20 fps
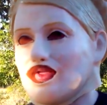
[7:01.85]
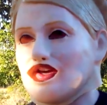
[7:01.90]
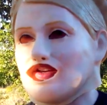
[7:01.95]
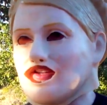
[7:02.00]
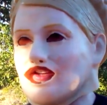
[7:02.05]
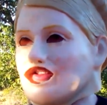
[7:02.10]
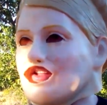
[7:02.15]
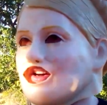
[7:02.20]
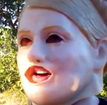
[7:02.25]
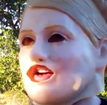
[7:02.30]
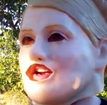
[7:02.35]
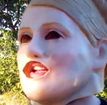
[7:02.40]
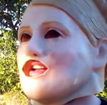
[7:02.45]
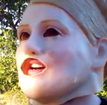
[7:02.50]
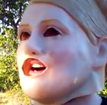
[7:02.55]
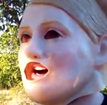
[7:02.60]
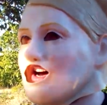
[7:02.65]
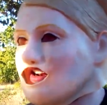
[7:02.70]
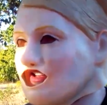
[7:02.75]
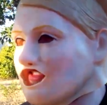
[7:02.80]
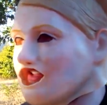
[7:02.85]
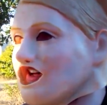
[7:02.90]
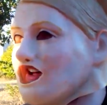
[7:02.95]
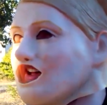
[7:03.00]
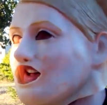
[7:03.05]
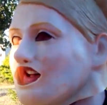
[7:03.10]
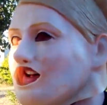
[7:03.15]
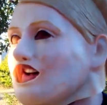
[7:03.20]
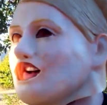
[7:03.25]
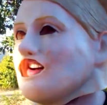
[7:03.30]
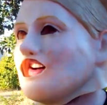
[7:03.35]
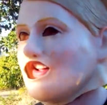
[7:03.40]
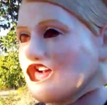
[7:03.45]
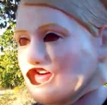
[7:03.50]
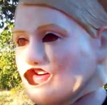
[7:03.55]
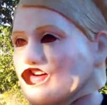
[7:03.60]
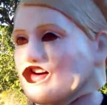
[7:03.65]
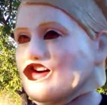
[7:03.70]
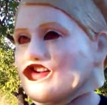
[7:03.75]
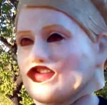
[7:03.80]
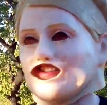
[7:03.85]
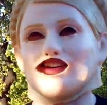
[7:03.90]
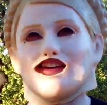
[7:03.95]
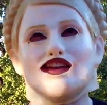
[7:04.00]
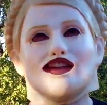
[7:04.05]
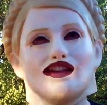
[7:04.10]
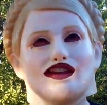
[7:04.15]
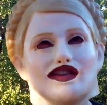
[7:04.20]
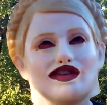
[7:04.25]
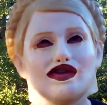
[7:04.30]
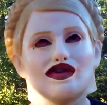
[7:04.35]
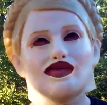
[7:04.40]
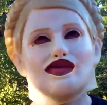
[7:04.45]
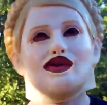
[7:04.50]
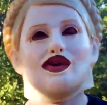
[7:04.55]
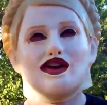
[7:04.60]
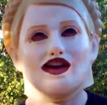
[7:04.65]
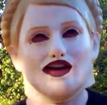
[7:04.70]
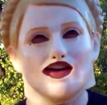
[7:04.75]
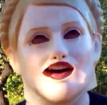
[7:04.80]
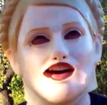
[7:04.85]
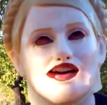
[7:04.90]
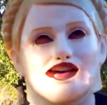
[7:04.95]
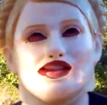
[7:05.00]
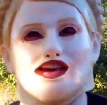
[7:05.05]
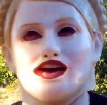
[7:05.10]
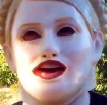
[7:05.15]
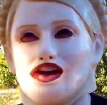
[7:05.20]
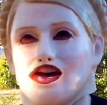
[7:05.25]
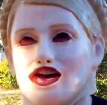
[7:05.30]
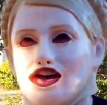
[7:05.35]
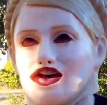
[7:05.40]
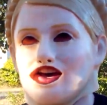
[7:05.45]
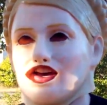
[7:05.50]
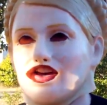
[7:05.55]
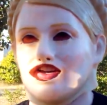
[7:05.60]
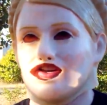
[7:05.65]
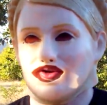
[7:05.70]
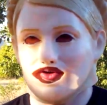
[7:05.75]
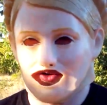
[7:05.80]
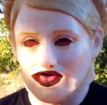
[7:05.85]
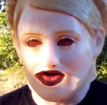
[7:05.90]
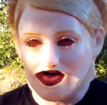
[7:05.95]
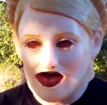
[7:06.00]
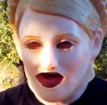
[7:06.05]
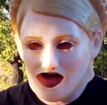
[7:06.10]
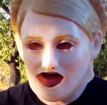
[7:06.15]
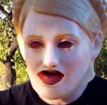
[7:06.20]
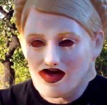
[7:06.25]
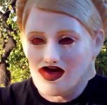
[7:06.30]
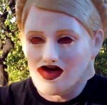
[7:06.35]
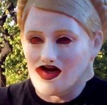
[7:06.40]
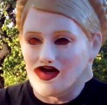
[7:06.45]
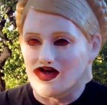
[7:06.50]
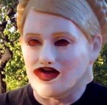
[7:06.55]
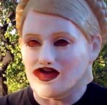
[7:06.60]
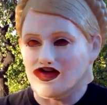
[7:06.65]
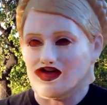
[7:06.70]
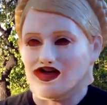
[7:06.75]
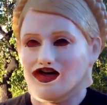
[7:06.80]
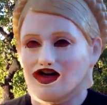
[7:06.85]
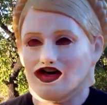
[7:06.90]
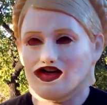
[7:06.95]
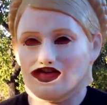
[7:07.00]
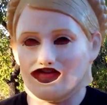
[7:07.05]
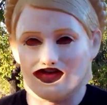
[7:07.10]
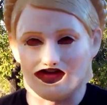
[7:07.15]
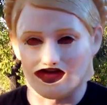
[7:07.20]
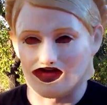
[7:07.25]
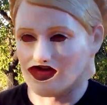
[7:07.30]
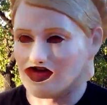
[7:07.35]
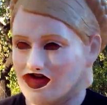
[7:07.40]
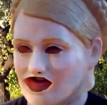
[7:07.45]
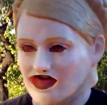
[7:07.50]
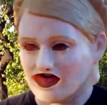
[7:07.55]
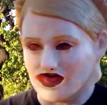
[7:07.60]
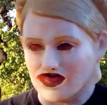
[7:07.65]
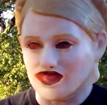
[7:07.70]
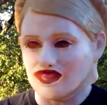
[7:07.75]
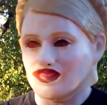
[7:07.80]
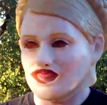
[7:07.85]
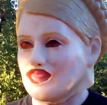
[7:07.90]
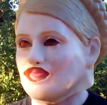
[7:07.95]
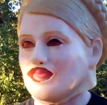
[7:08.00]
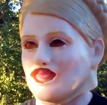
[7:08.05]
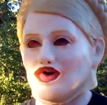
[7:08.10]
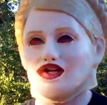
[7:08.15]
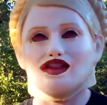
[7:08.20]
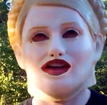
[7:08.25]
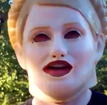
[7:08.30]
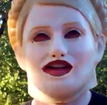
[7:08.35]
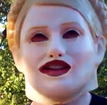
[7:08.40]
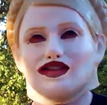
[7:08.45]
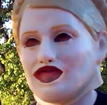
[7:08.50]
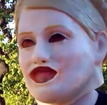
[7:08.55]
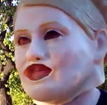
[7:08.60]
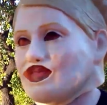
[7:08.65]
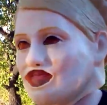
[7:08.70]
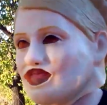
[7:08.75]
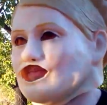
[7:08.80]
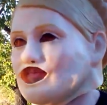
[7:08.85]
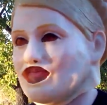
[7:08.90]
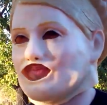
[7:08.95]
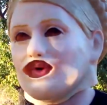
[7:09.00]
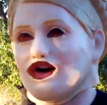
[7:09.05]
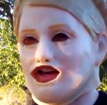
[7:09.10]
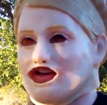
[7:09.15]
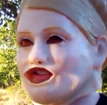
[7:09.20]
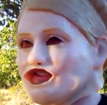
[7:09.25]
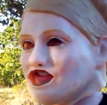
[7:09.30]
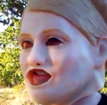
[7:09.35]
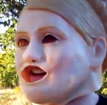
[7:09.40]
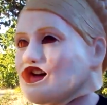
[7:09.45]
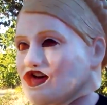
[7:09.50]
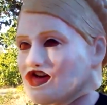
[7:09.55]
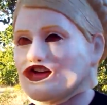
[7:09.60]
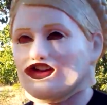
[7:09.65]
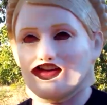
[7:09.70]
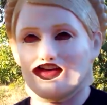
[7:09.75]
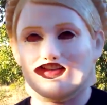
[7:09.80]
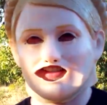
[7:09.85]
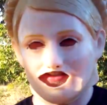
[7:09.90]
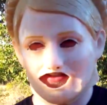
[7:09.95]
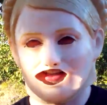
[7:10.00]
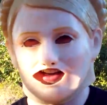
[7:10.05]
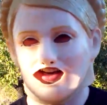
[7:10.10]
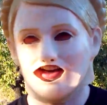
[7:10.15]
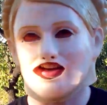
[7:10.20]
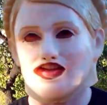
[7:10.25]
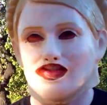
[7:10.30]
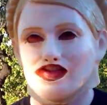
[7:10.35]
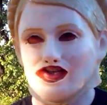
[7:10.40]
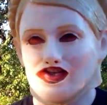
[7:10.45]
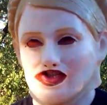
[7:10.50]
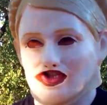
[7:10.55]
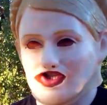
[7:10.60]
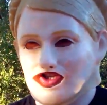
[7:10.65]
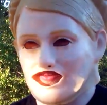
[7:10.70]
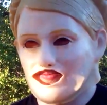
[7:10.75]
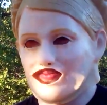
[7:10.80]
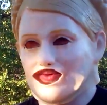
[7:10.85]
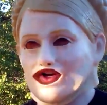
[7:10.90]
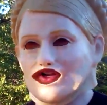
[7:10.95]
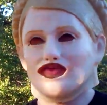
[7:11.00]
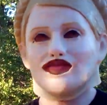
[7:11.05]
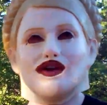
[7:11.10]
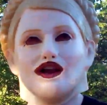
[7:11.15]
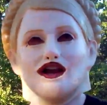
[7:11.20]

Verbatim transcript: этот, Рикардо. Рикардо. Назовем его Рикардо. Я говорю, Рикардо, манать мои старые костыли. Ты же был